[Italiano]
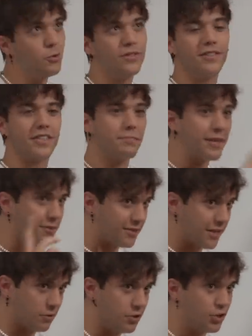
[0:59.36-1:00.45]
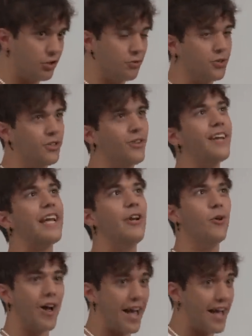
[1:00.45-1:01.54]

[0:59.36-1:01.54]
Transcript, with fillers: Tutti si aspettano sia 12 luglio e lo